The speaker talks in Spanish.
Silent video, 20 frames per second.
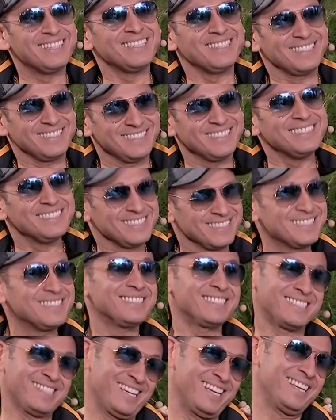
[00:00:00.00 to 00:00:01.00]

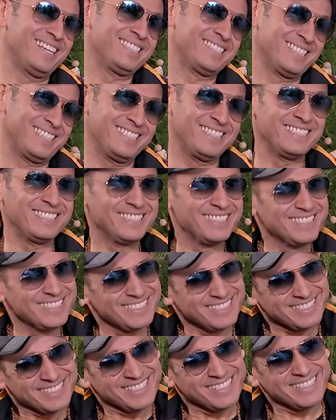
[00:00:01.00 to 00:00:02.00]
importante, famoso.
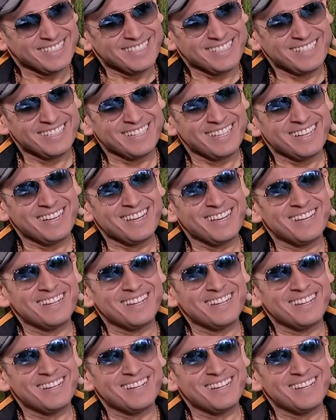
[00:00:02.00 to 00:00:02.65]
Y aquí Carlos